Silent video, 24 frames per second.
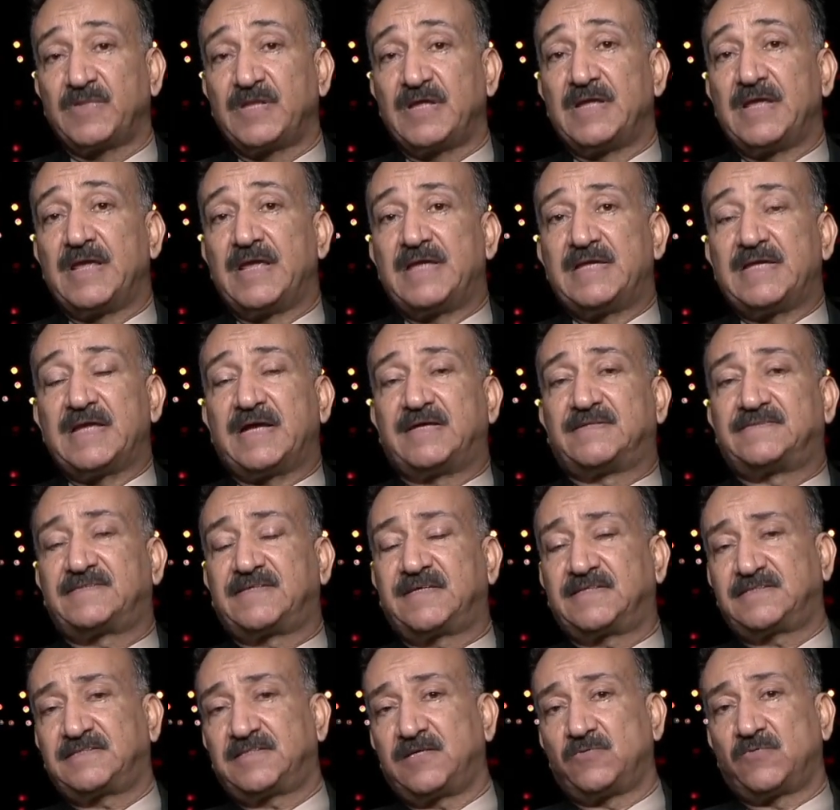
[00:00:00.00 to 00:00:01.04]
هي
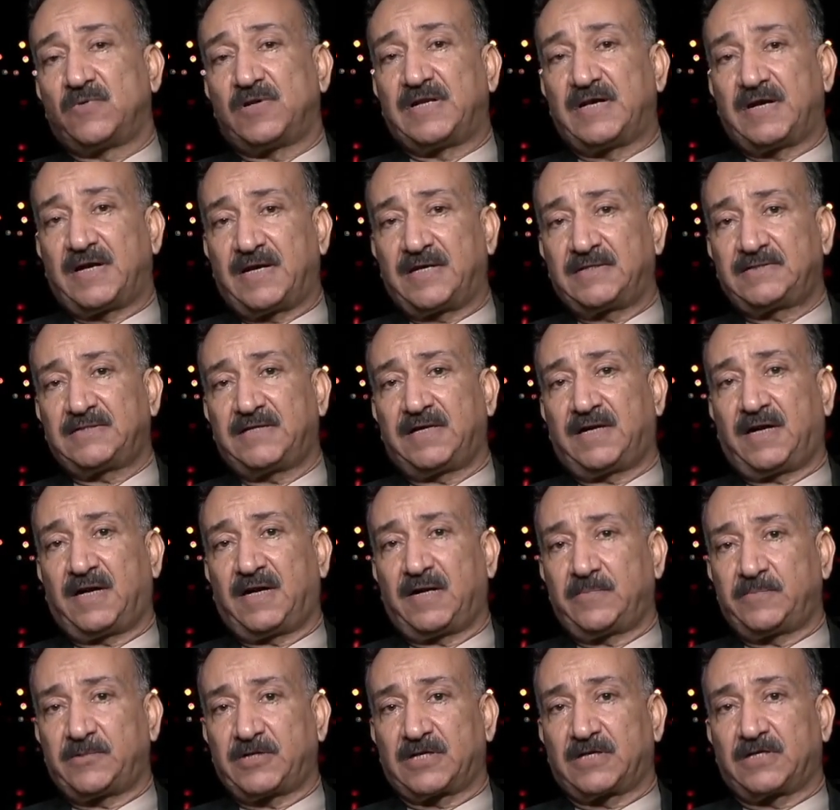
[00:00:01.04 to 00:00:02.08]
أساسا ولاءاتها
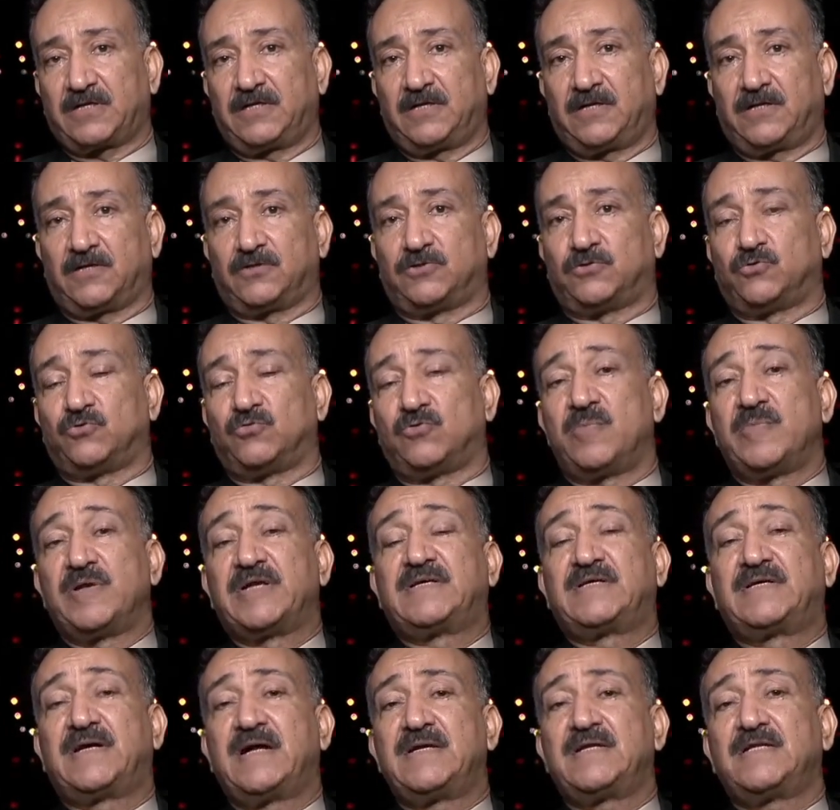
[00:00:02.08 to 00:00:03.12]
عابرة للحدود ومن
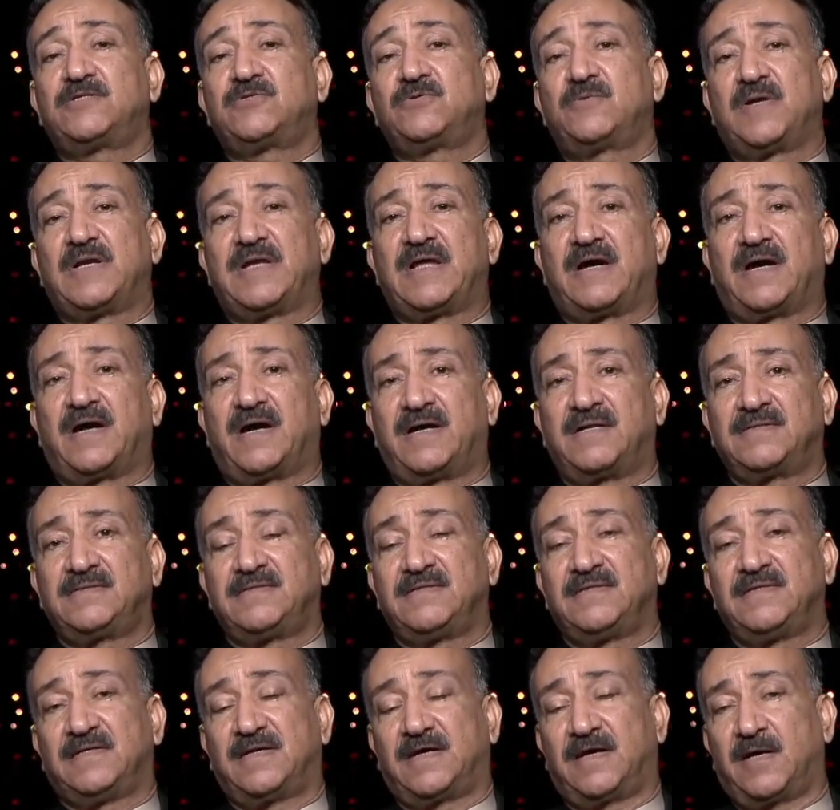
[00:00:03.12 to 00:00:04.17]
كانت
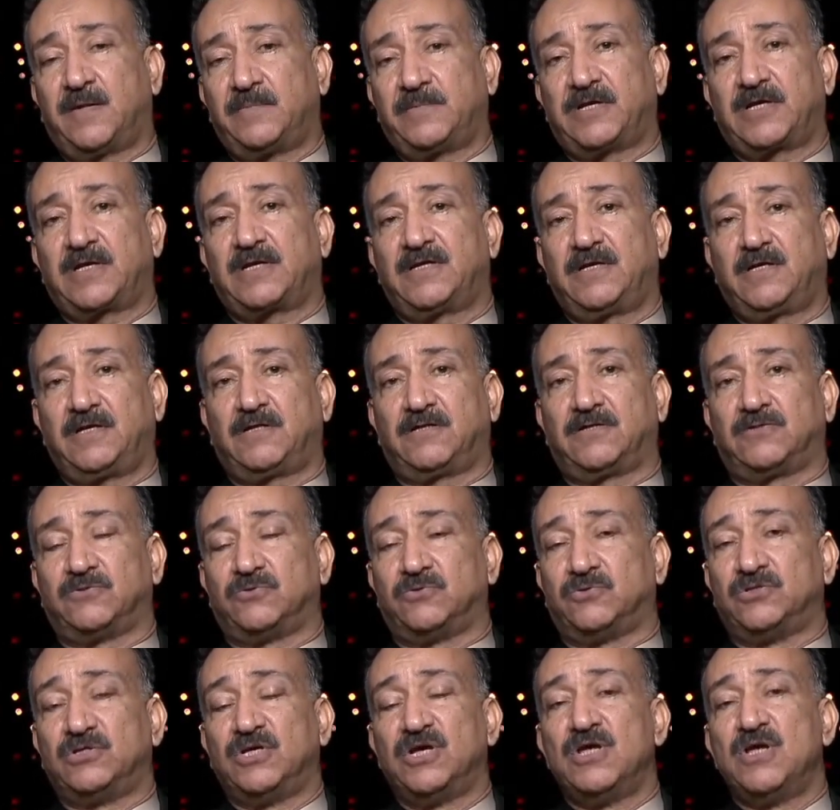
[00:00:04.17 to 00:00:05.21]
ولاءاته عابرة
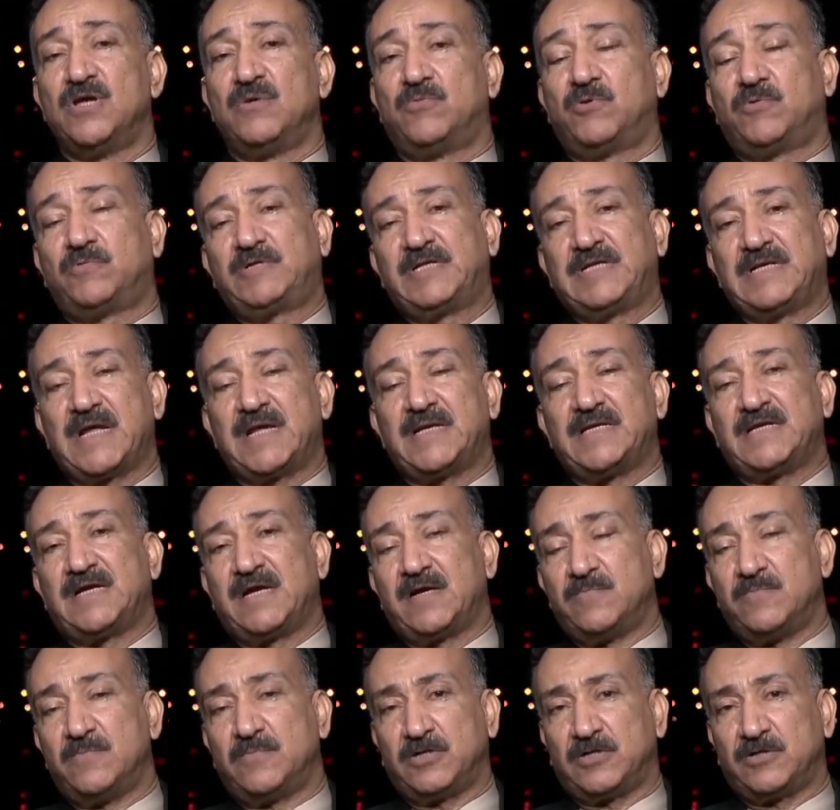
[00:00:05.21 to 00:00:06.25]
للحدود ممكن أن
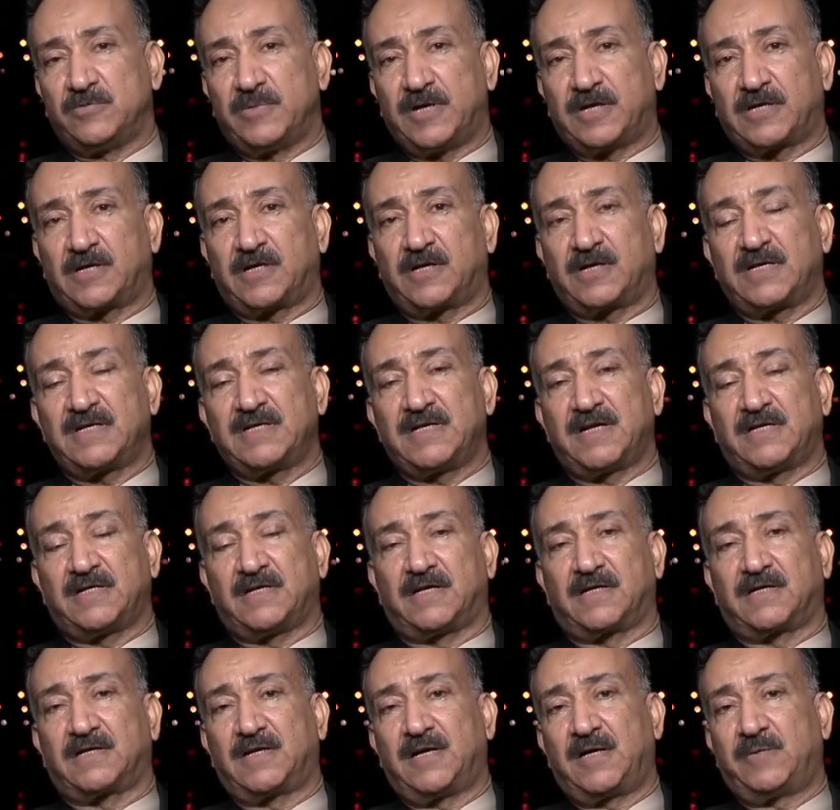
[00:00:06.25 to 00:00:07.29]
يمررن
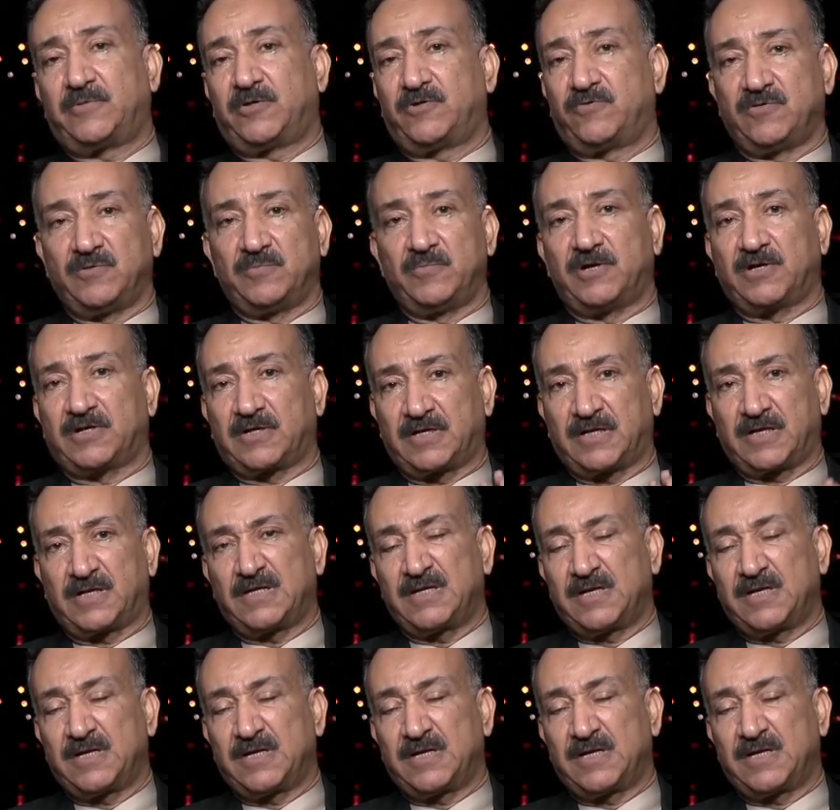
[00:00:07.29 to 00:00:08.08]
الإرهاب أو يمررن